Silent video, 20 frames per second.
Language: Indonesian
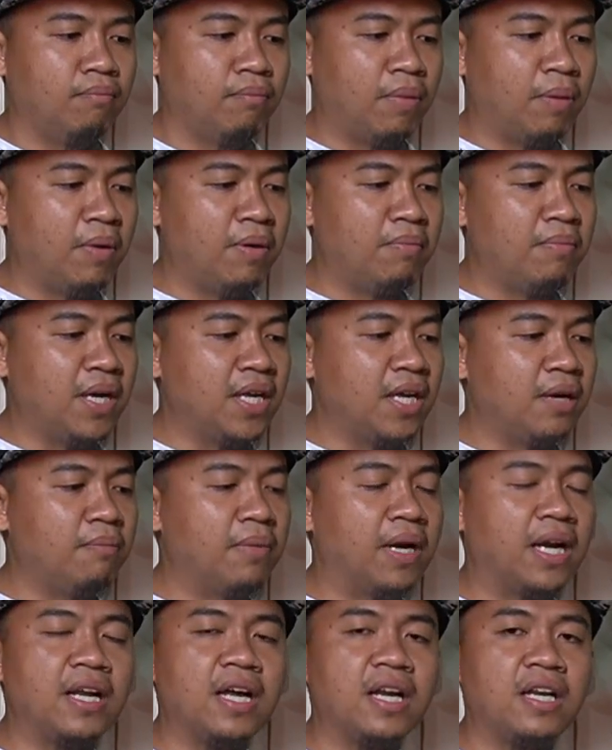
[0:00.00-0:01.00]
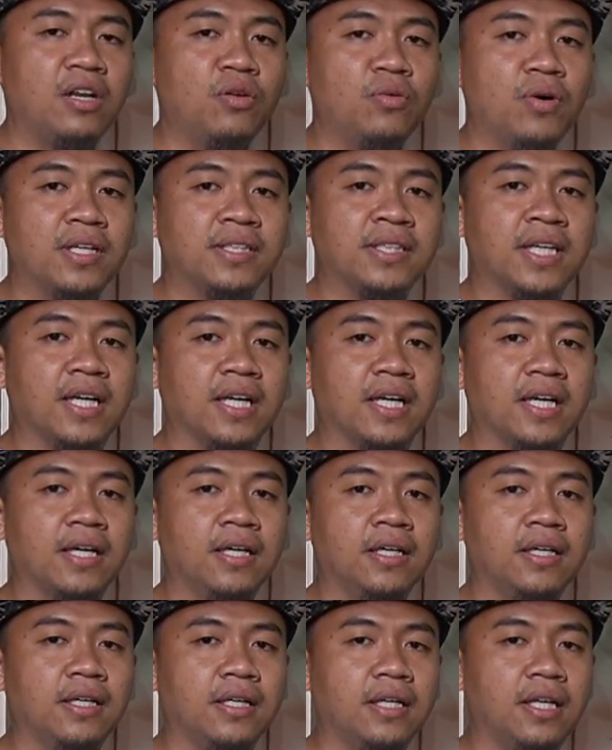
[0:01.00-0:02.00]
Memang banyak beredar di luar
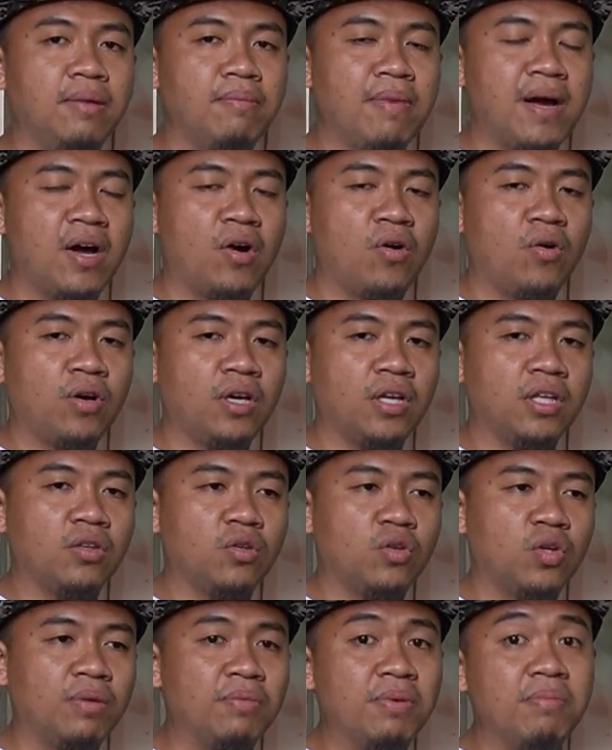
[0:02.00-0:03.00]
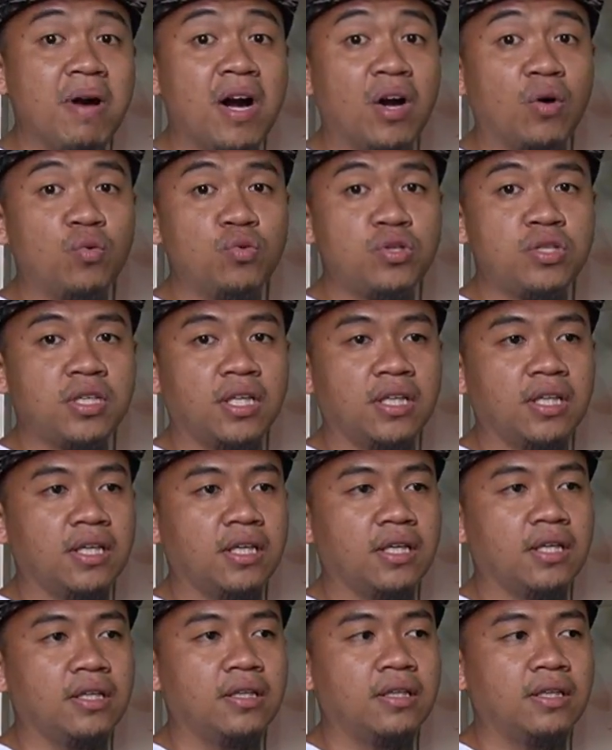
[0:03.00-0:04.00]
sana di mangkok itu lebih bagus
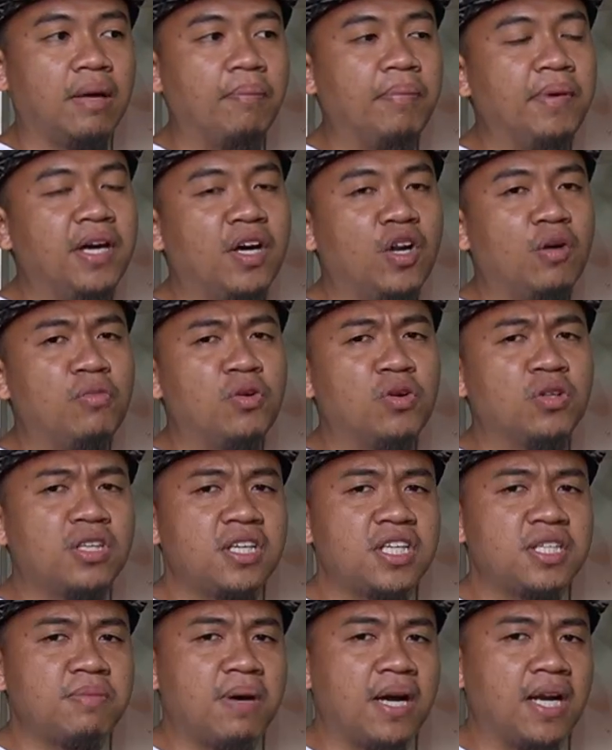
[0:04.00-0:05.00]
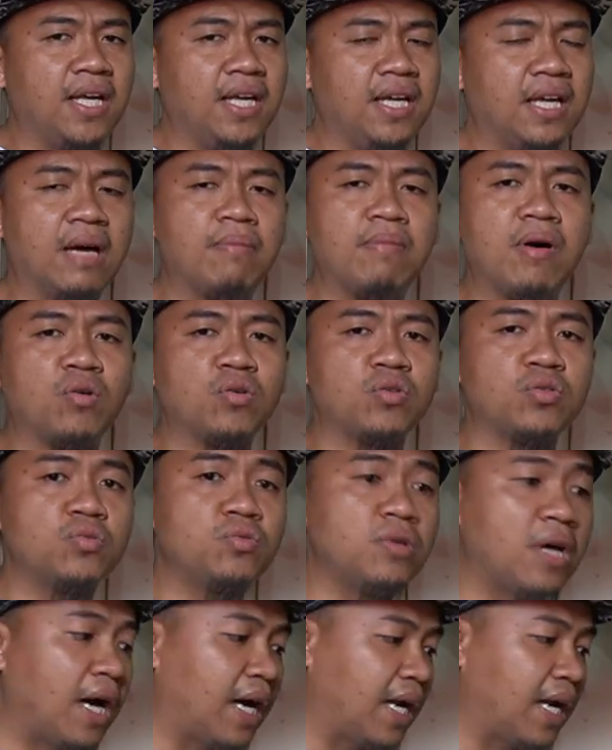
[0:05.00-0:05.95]
katanya tapi kalau menurut Kings Bunny nggak bagus juga.